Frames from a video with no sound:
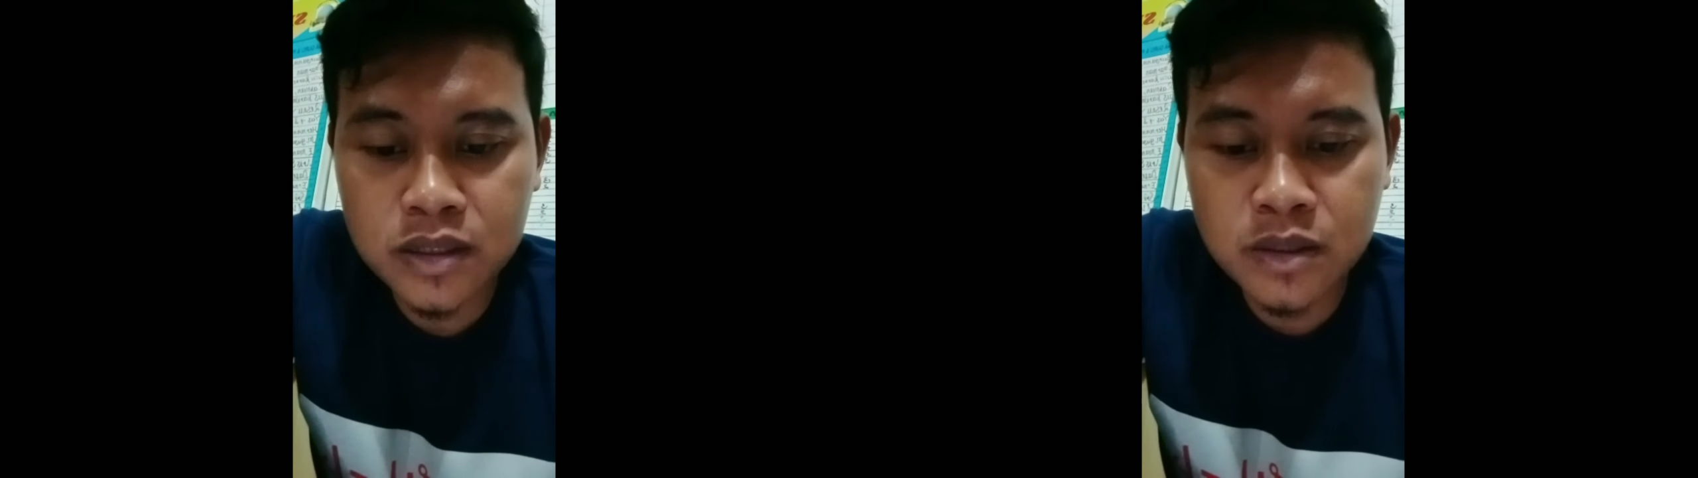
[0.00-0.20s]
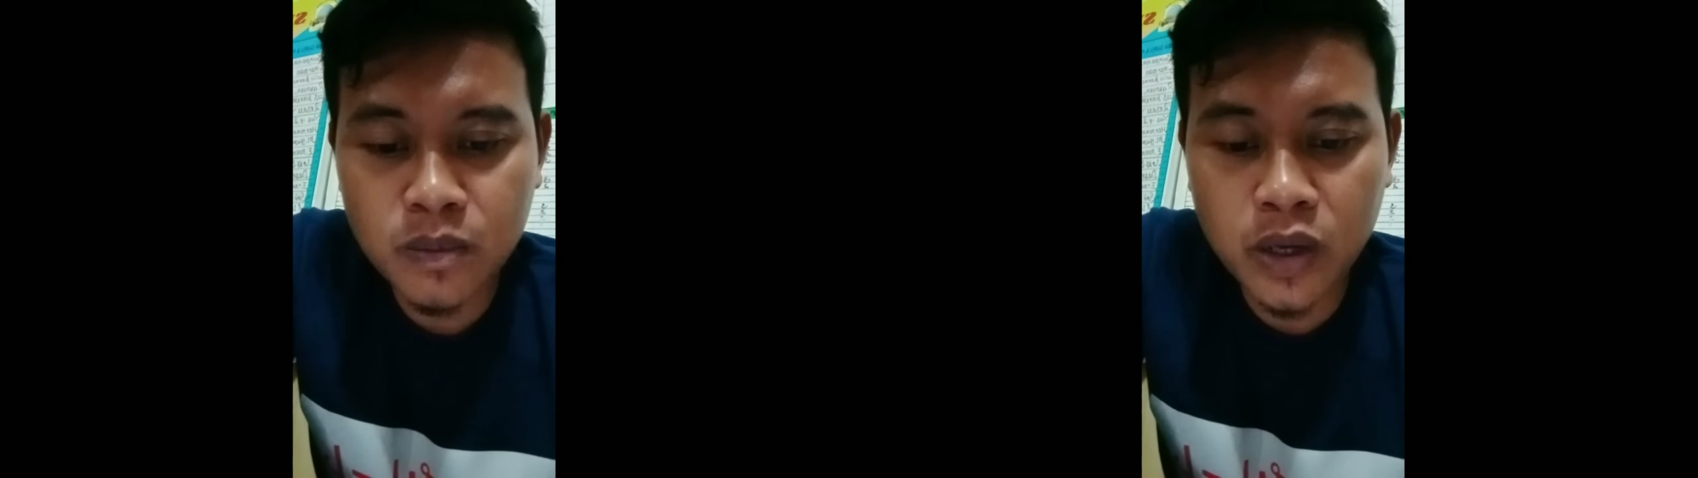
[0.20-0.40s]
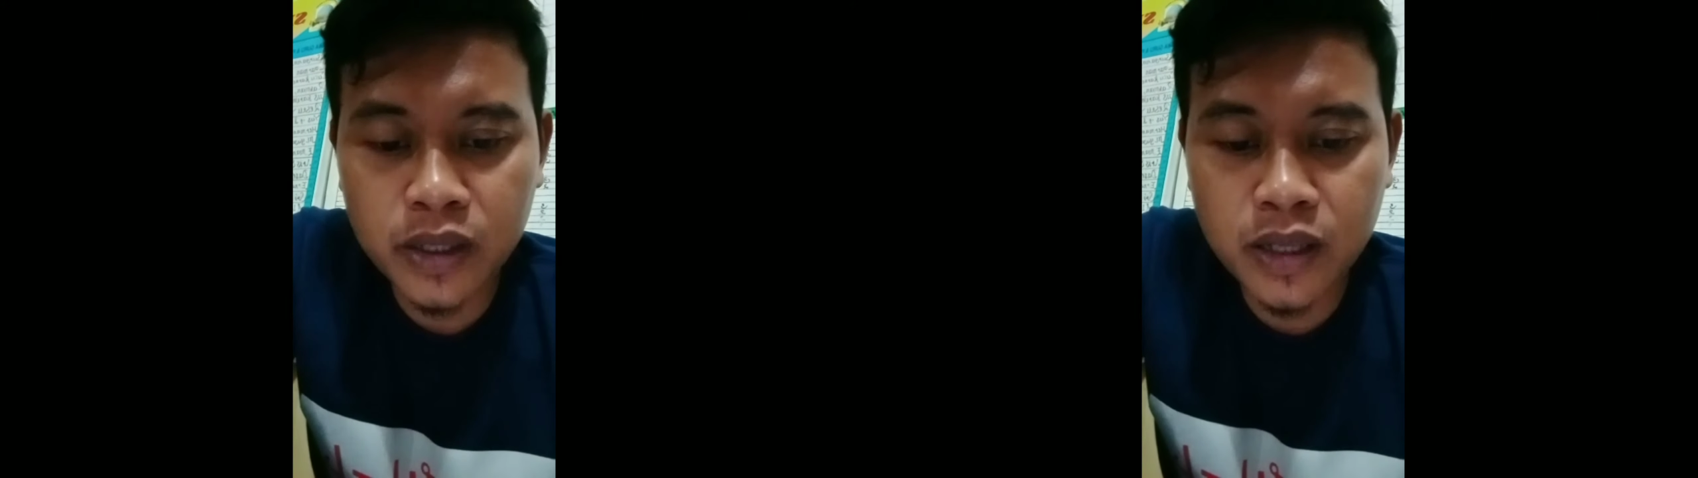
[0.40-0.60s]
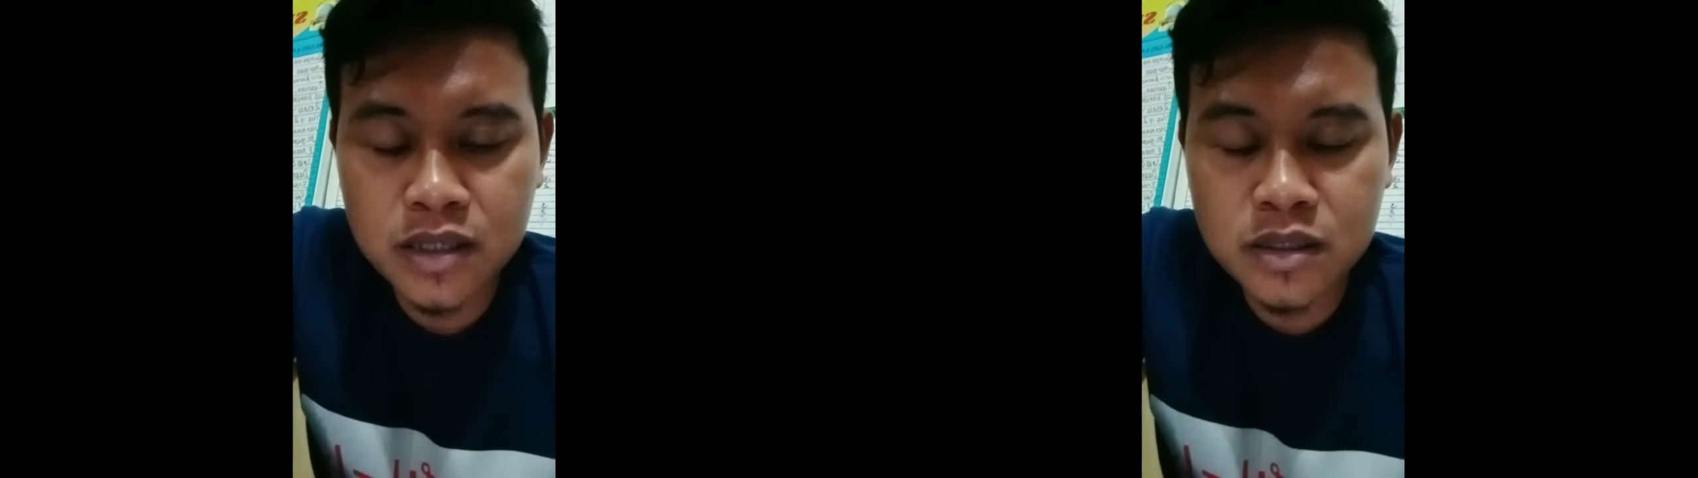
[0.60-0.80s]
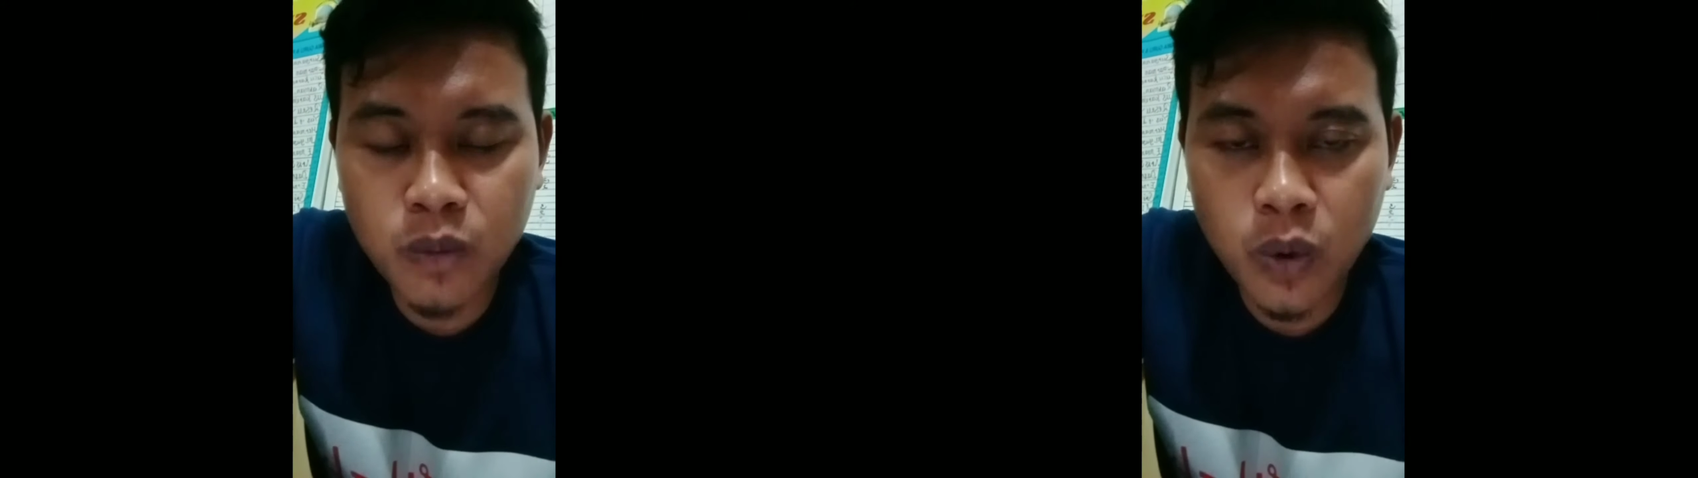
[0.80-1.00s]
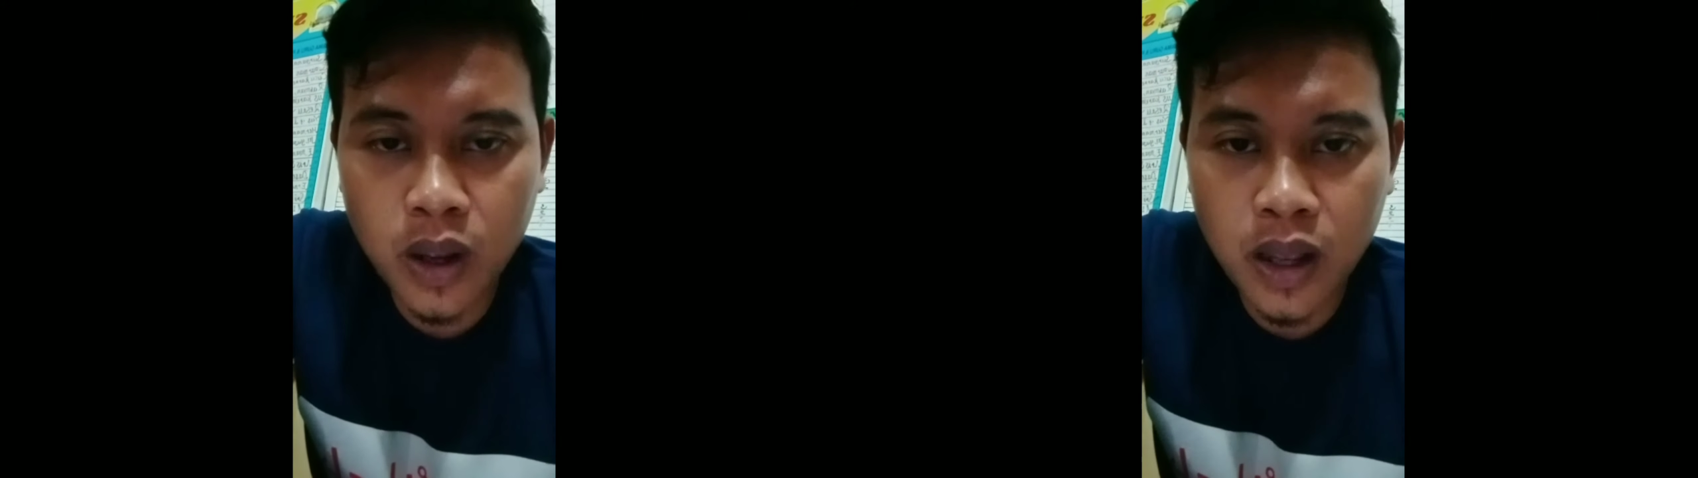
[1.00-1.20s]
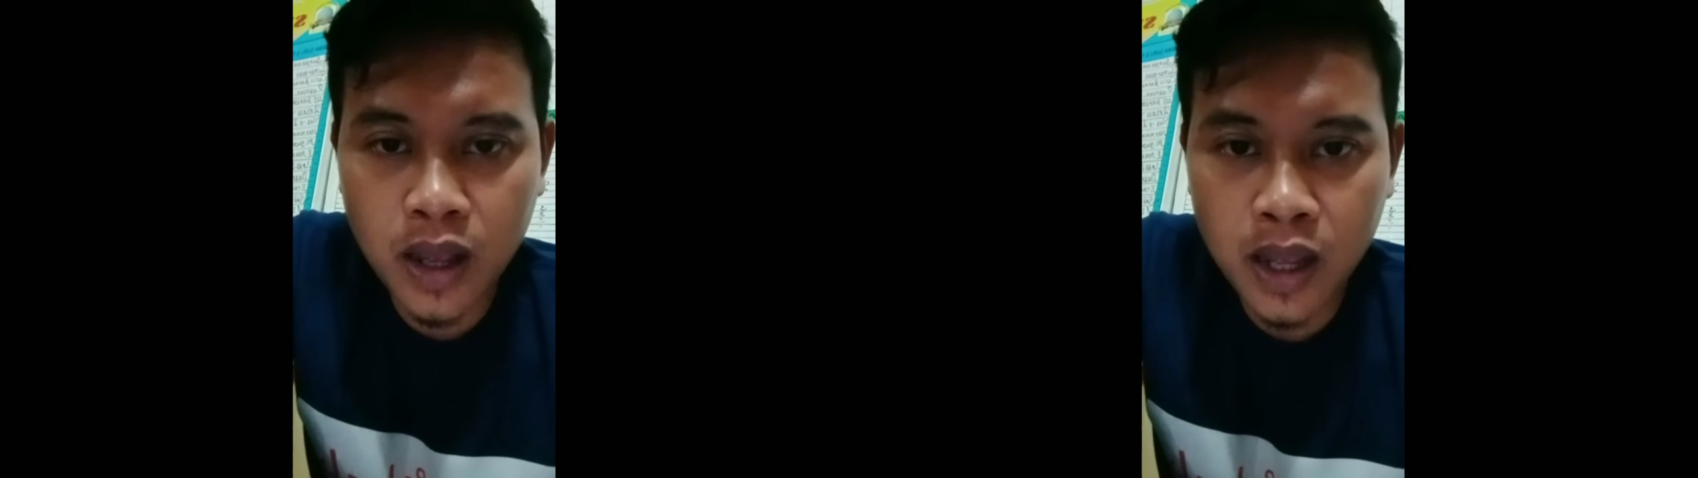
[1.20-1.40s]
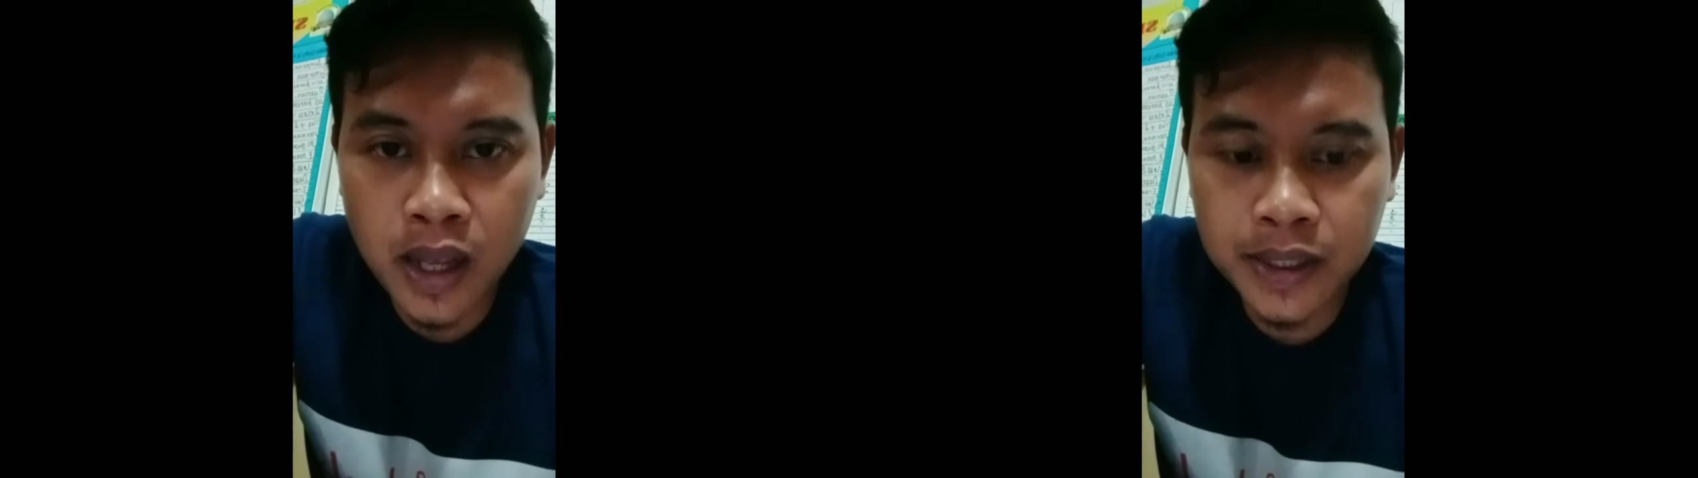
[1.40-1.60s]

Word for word: semuanya Semoga